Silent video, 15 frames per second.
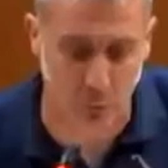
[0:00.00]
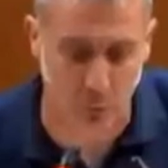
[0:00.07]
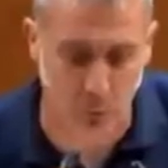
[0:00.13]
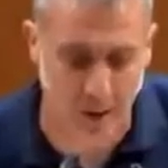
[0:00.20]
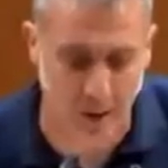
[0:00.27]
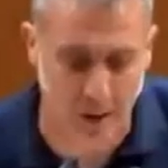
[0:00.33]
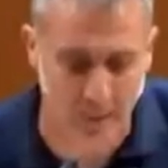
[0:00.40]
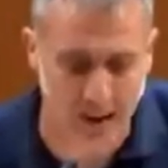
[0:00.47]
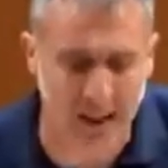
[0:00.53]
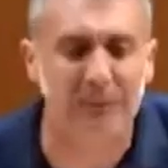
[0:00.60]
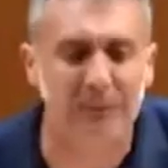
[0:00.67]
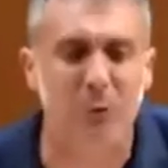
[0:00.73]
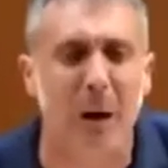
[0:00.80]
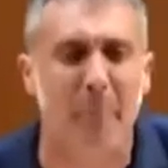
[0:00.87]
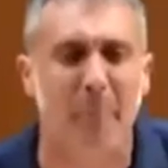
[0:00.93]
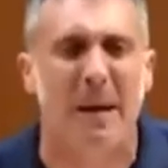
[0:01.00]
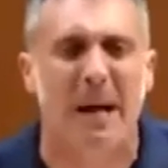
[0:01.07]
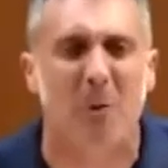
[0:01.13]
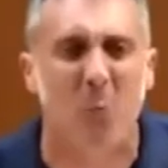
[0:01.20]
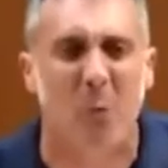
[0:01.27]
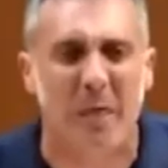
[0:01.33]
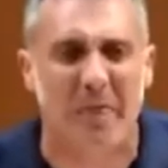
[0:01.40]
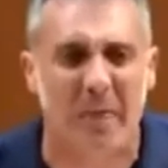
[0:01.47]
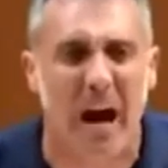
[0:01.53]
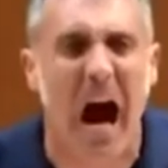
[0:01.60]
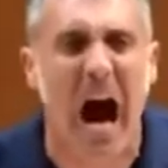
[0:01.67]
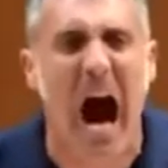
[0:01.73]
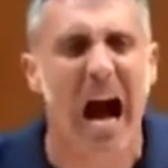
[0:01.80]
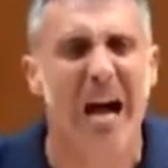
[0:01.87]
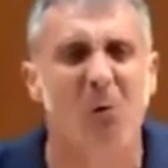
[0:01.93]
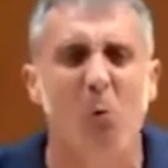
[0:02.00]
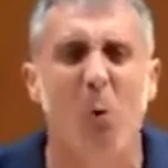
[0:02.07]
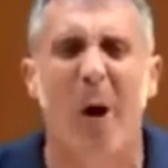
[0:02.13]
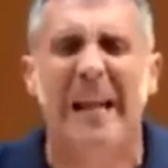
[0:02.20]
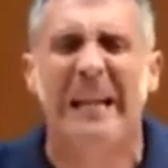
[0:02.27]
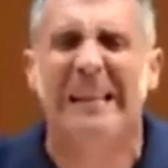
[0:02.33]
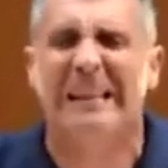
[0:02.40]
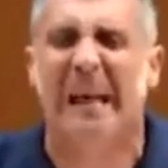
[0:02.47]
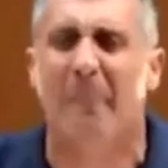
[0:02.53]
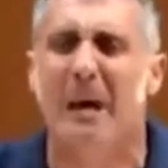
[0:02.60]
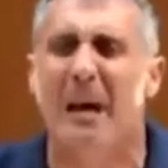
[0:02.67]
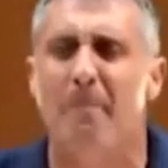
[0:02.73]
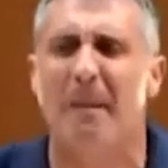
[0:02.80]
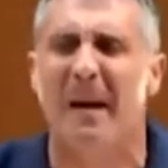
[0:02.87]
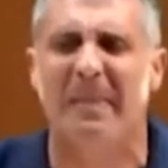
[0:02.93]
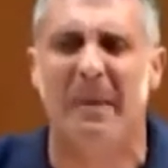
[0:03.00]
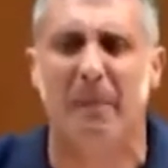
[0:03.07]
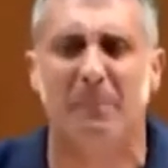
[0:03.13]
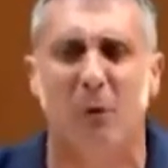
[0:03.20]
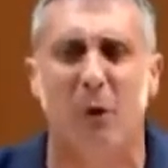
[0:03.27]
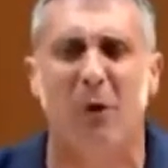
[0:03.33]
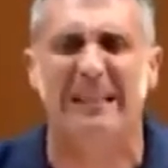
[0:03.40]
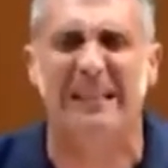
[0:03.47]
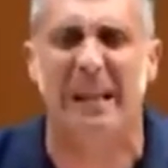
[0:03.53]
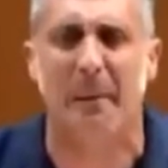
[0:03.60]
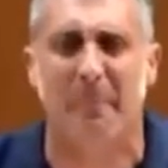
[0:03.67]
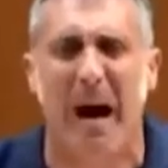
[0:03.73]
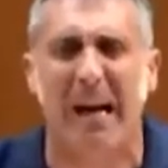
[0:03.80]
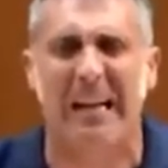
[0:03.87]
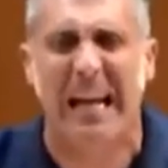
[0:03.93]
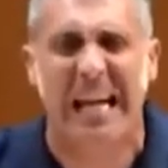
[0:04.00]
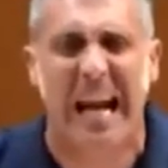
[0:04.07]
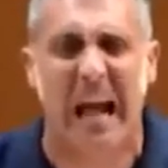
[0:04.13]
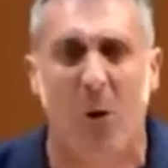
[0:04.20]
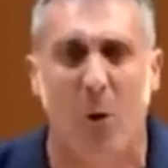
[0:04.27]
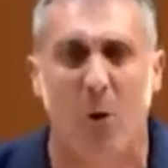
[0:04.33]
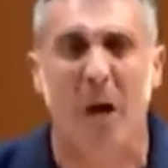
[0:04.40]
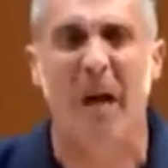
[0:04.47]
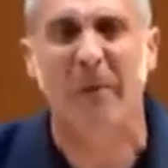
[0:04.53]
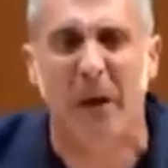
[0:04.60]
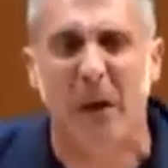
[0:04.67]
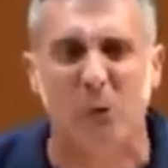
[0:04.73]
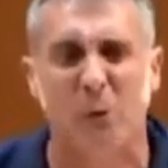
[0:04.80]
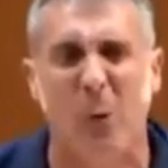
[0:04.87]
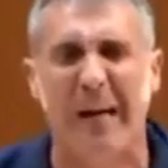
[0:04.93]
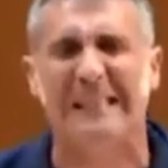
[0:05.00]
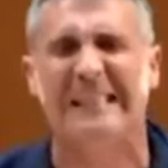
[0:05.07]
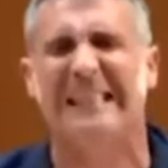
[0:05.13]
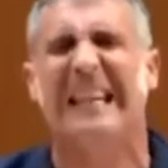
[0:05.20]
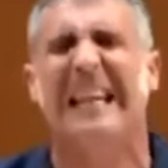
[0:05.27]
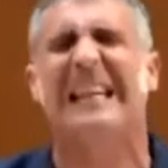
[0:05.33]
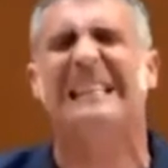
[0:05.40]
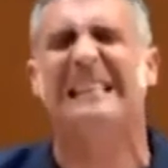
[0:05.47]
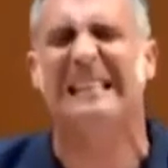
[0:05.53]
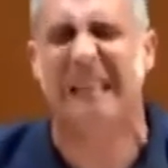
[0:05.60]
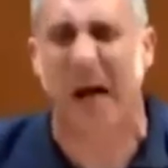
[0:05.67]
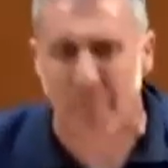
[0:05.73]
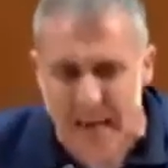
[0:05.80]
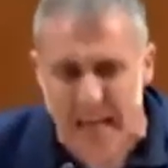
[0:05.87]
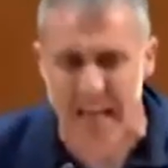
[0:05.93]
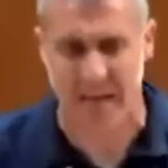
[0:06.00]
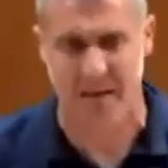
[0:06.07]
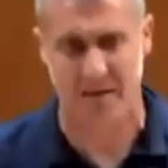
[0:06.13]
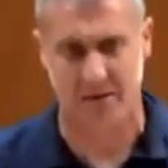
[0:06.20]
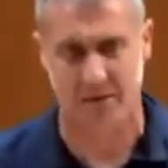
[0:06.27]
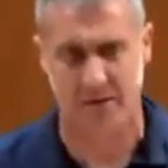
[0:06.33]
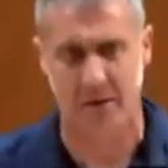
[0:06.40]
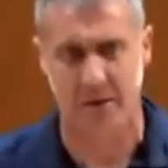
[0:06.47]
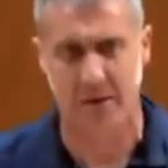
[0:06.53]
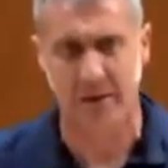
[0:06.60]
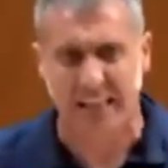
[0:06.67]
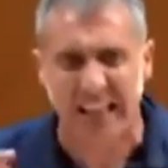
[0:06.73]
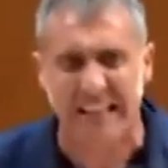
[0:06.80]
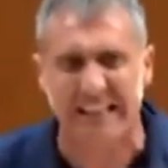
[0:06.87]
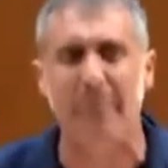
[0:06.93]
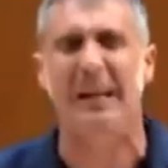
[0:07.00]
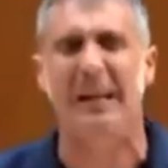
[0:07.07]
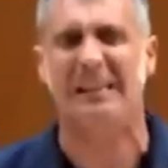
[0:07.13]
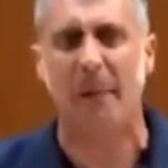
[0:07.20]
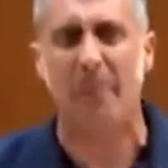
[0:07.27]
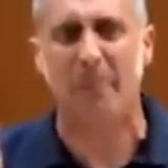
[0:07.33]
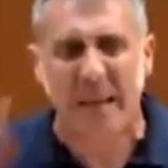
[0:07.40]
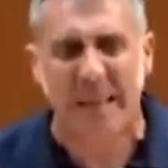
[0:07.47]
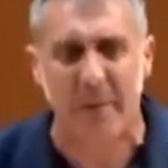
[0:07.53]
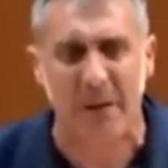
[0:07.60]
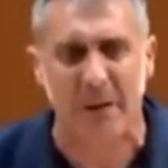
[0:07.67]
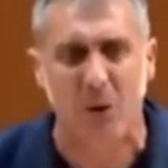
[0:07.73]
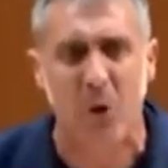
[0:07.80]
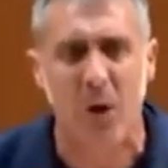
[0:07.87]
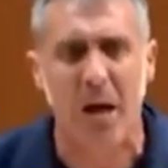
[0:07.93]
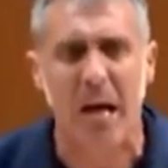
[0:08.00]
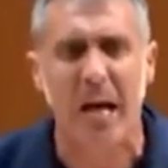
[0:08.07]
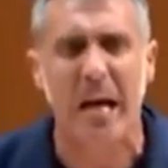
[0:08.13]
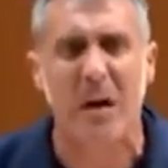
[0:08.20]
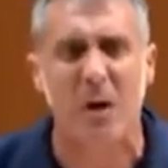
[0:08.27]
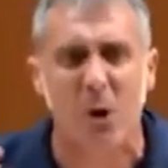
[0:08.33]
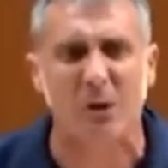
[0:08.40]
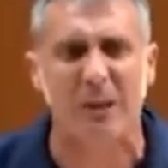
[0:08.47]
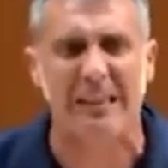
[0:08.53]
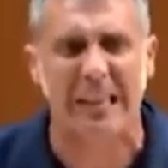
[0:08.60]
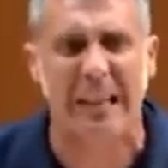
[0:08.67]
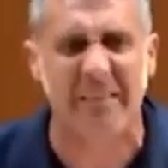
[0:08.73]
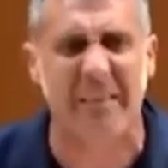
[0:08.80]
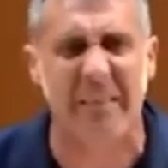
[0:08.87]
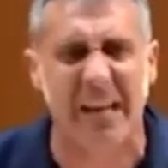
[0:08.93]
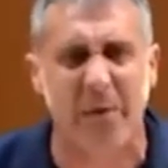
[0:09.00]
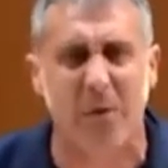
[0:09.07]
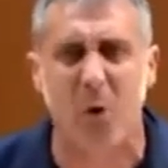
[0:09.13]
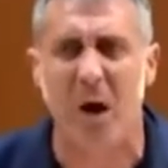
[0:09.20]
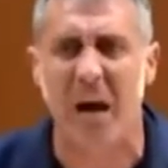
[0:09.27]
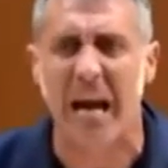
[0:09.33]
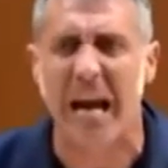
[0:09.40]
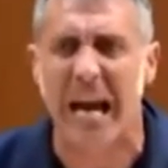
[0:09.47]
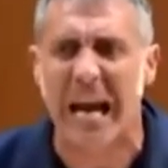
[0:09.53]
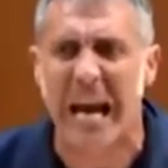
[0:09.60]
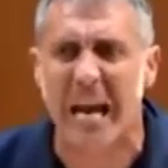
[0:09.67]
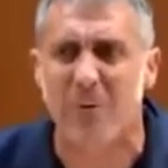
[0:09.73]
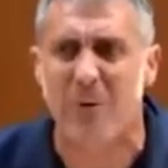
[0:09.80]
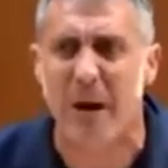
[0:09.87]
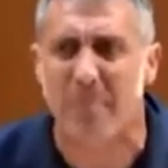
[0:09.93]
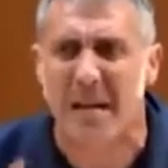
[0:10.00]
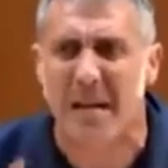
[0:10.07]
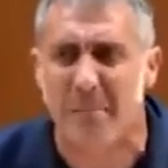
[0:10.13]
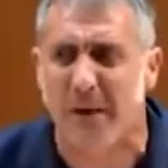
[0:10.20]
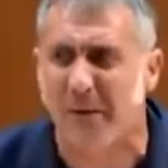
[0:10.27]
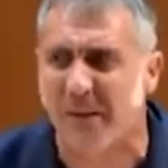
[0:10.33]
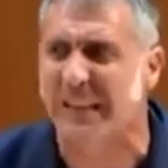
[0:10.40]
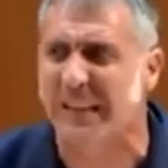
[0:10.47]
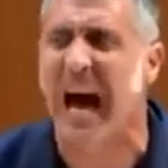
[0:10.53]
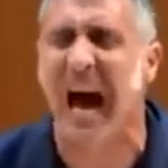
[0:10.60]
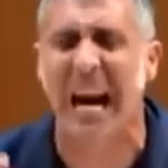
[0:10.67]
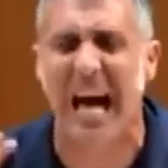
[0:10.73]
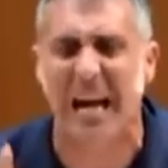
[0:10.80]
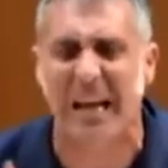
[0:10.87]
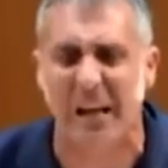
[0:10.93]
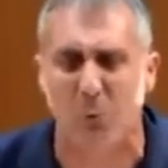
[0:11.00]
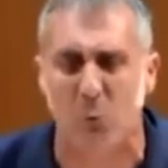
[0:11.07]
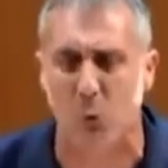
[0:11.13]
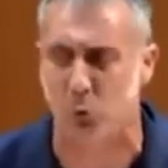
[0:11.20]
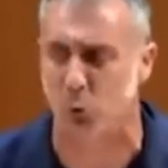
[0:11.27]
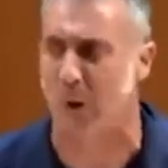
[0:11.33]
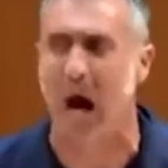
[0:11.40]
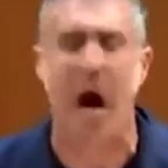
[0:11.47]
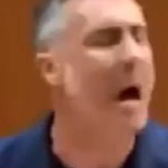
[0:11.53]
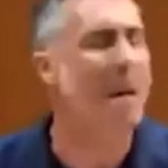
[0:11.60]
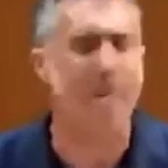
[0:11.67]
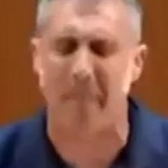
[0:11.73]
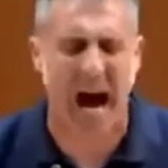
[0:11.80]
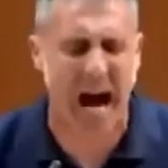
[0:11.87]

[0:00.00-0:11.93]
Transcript: con lo de la PAC es una vergüenza. Hay 40.000 perceptores de PAC en Aragón, de los cuales 30.000 30.000 están percibiendo y no se están dedicando en una mínima fase a la agricultura.